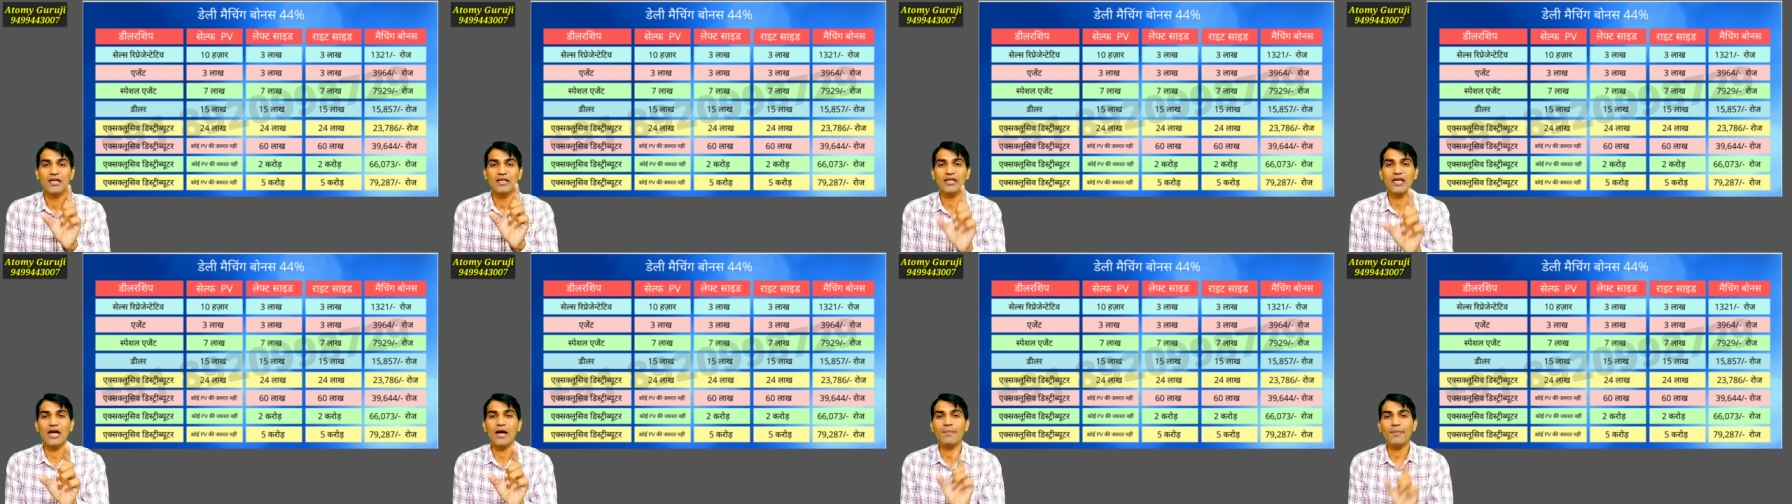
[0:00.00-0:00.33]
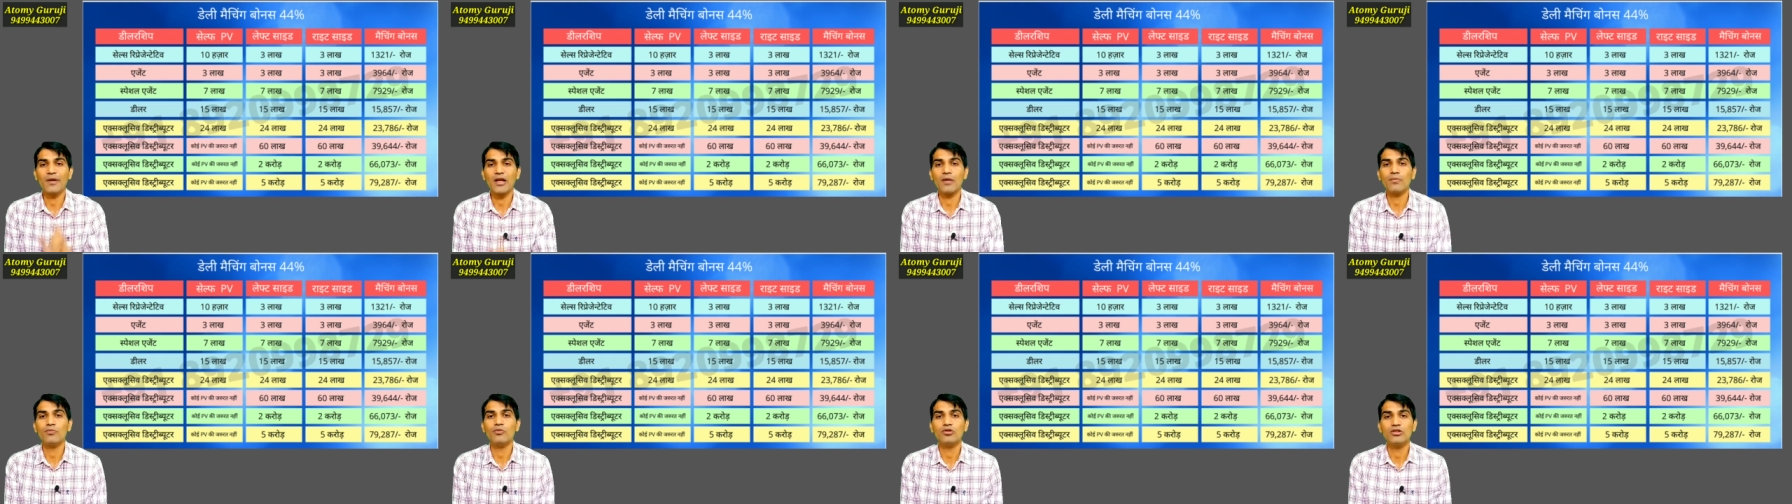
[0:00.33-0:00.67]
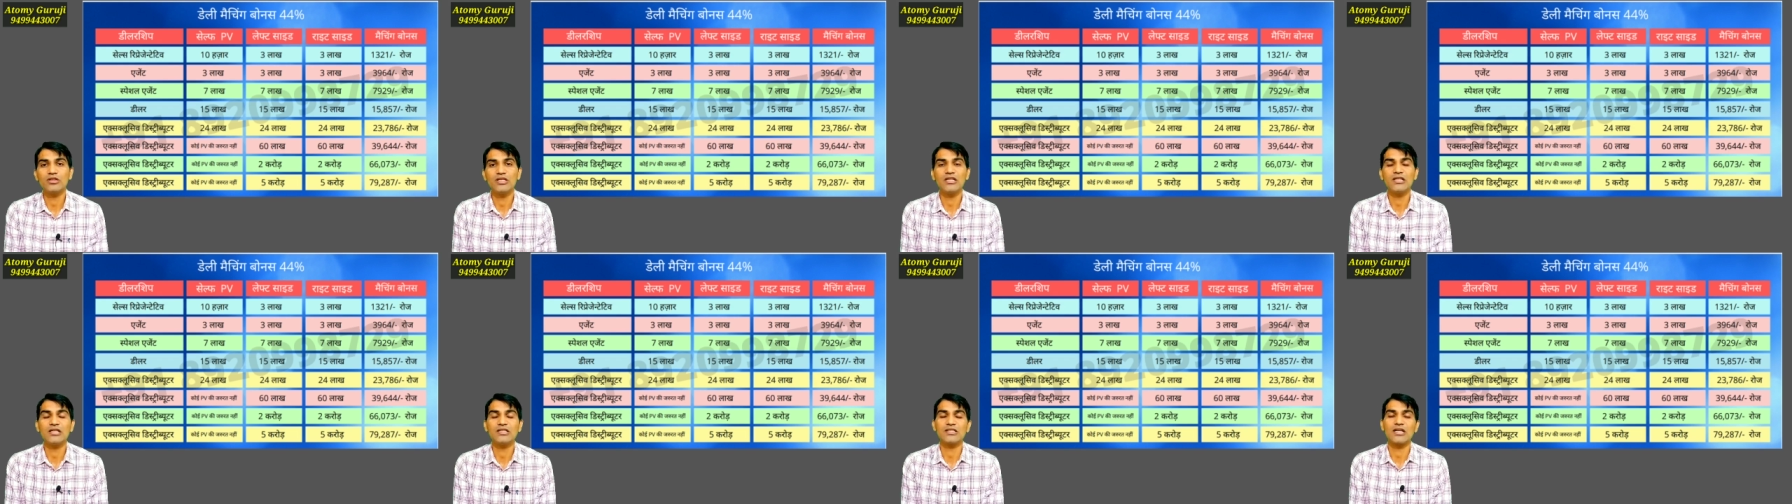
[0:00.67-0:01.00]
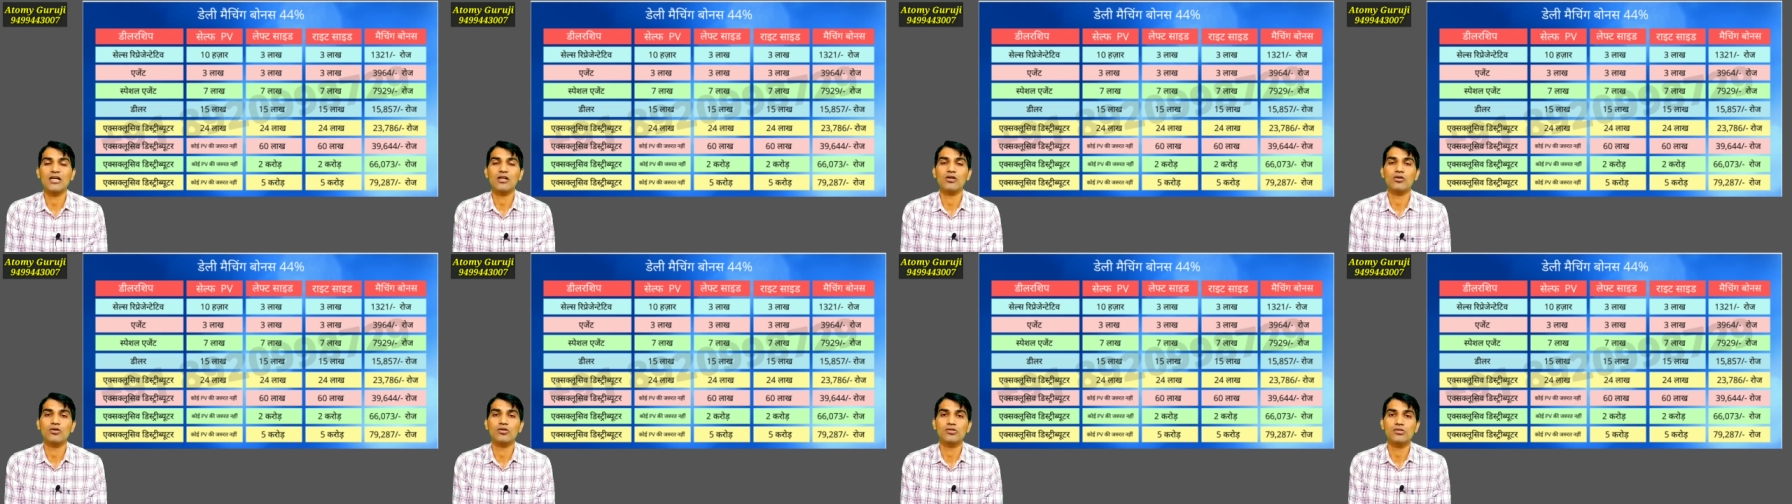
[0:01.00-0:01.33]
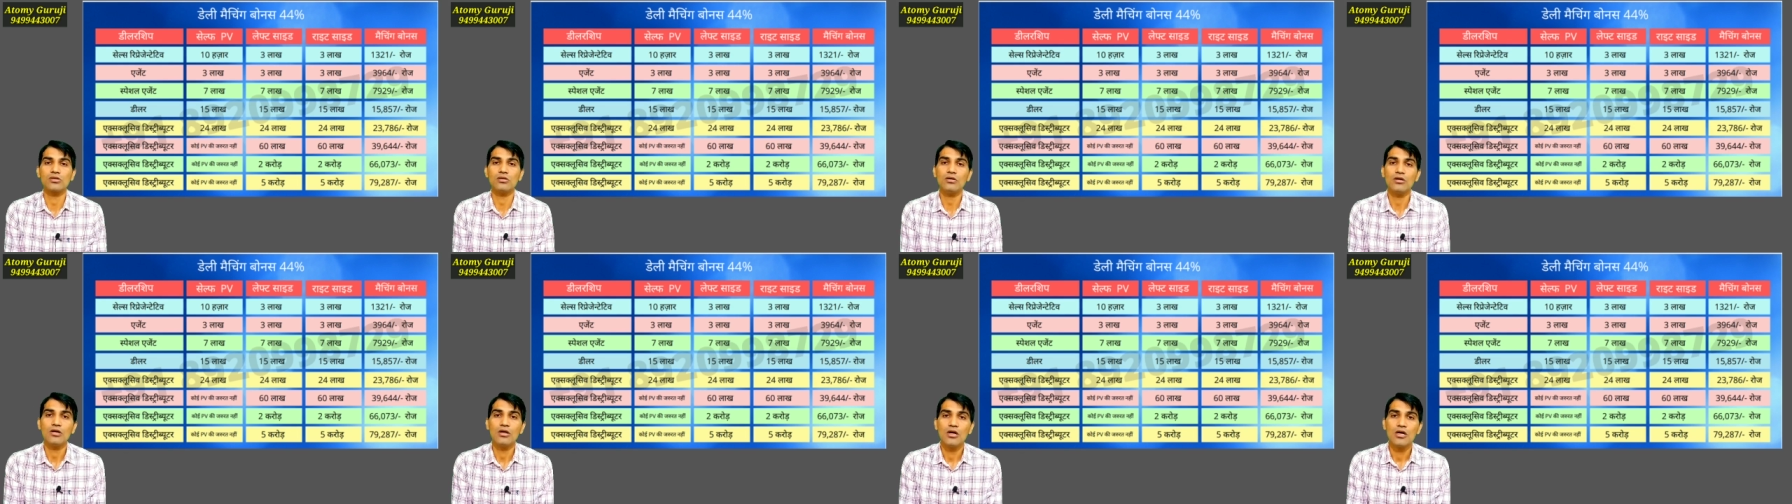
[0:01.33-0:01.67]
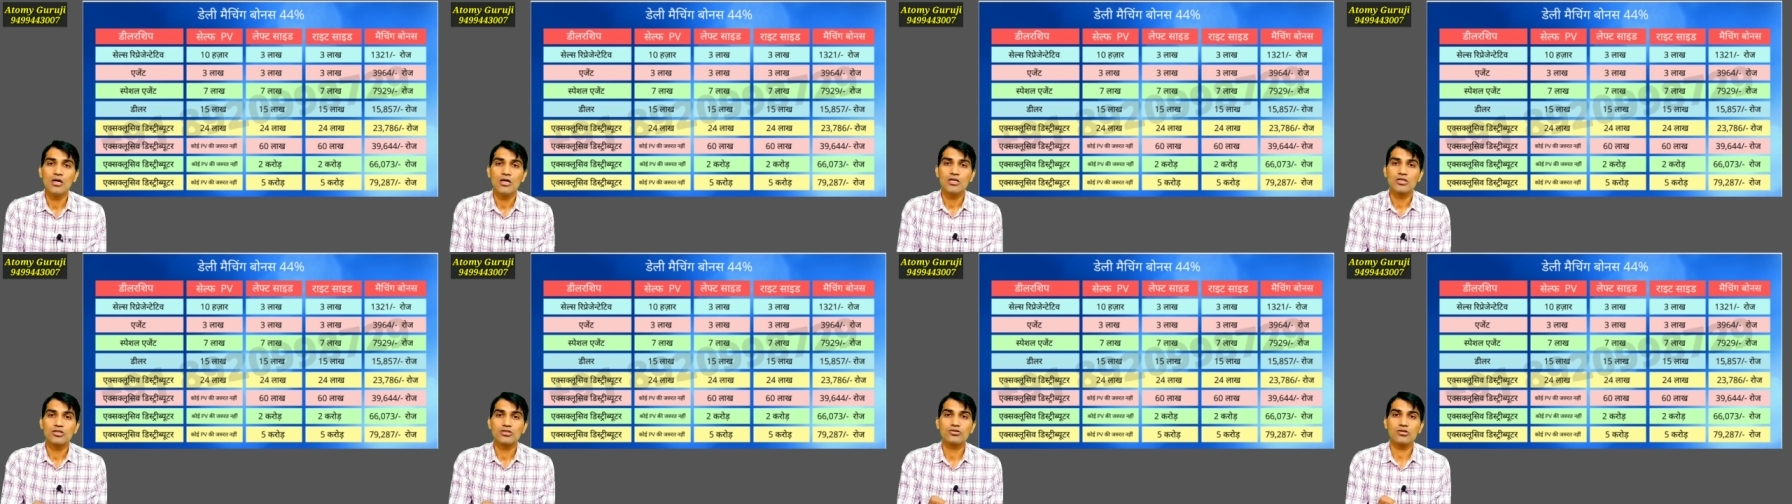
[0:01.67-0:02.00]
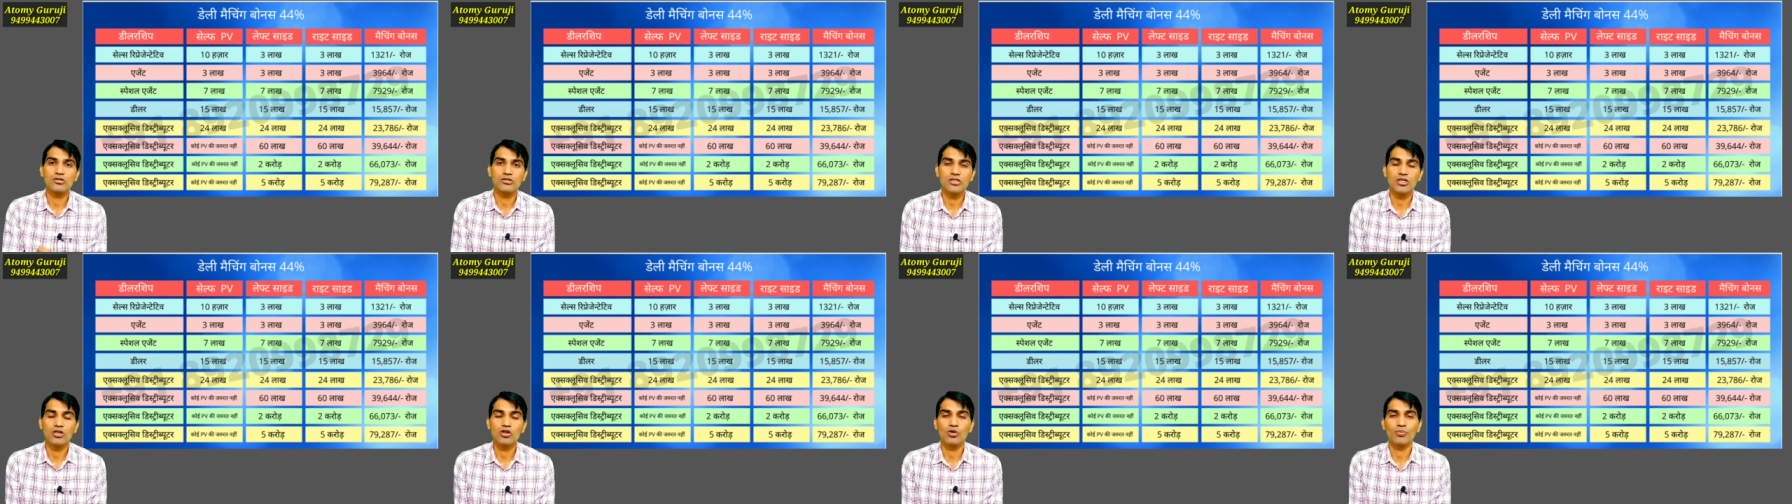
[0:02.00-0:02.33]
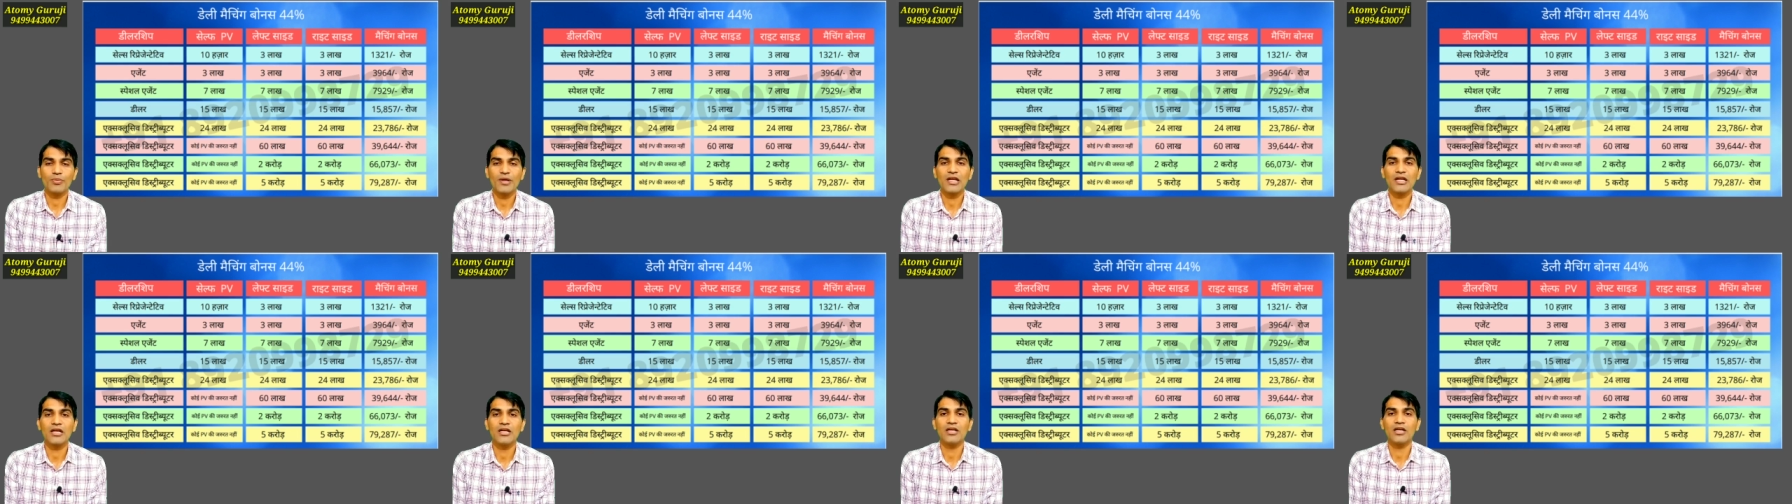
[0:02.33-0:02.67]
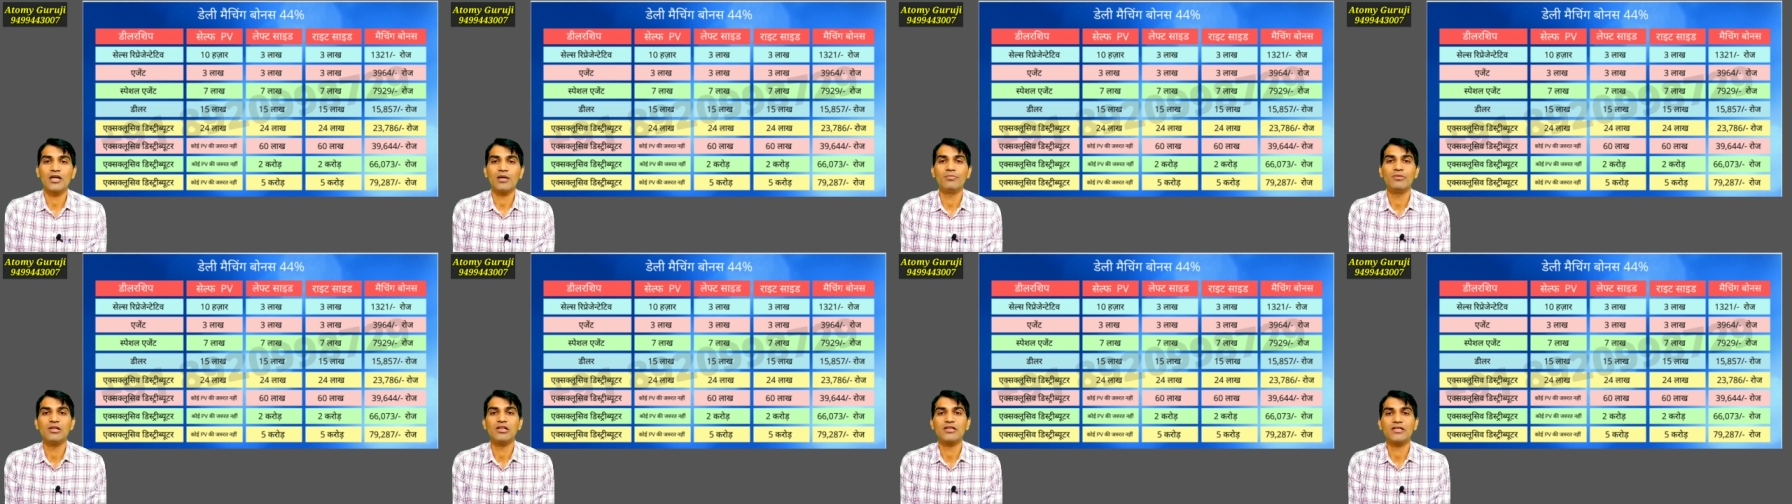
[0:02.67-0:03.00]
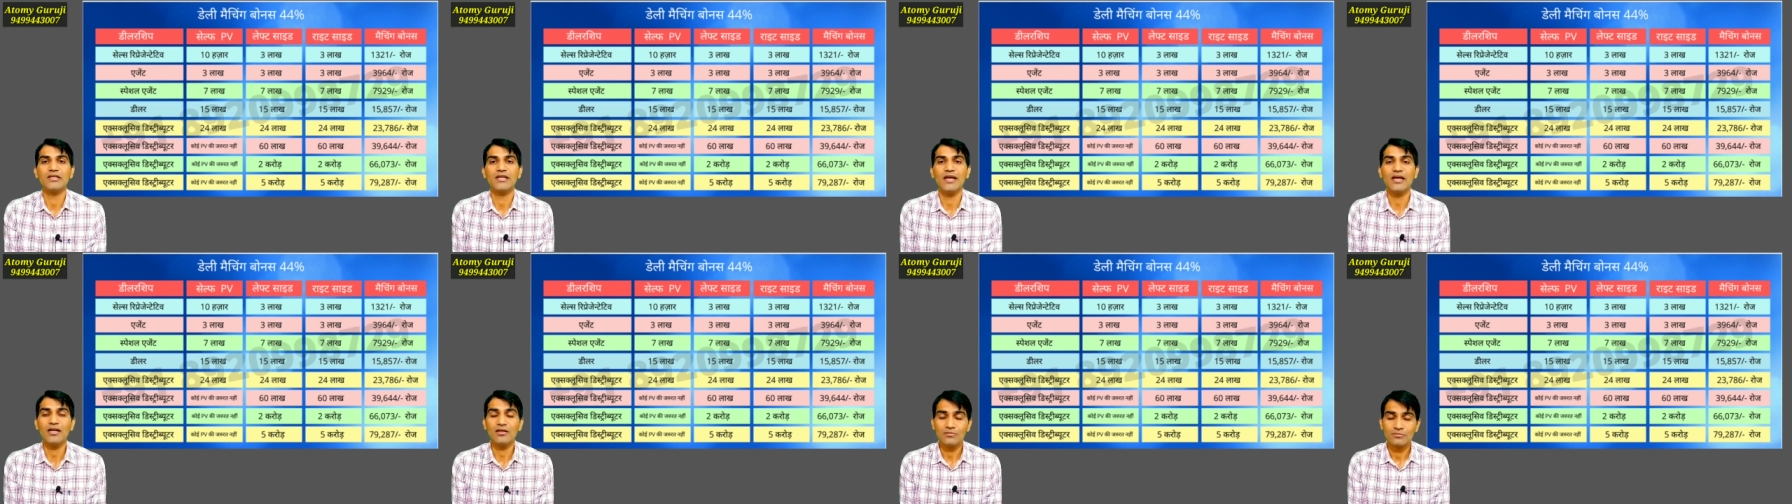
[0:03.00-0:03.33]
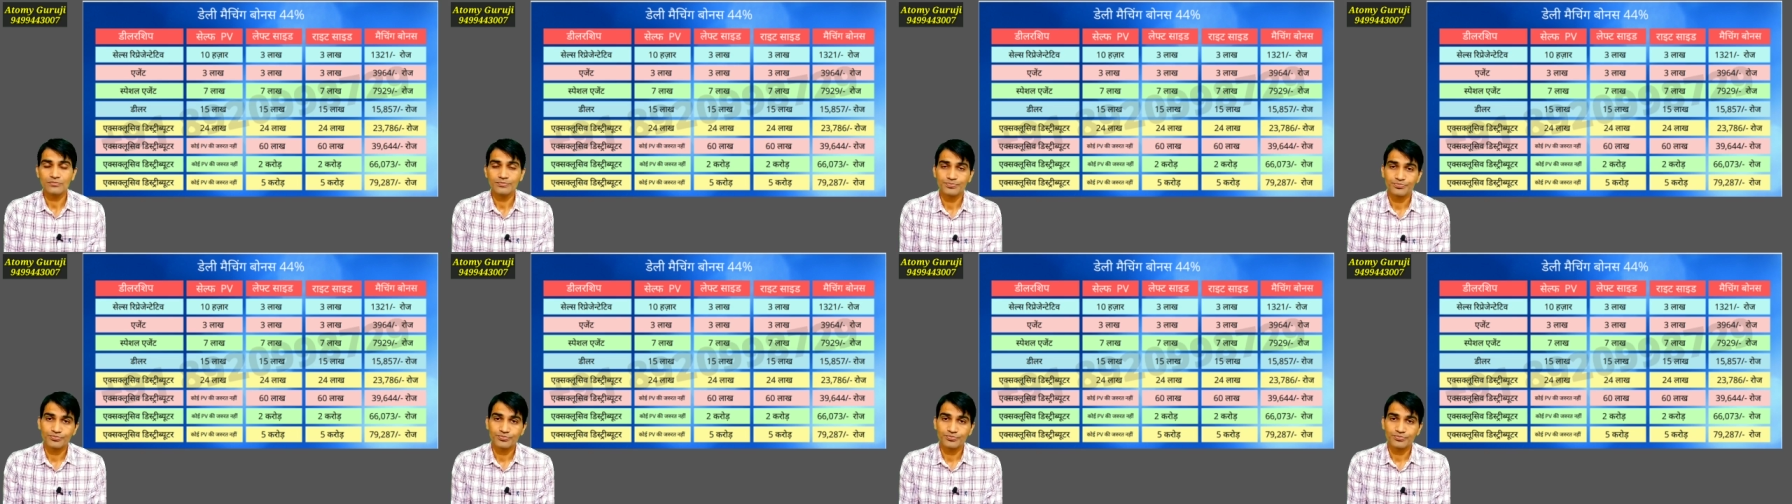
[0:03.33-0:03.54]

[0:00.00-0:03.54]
यहाँ पर आपको तीन हजार नौ सौ चौसठ रुपए की इनकम मिलती है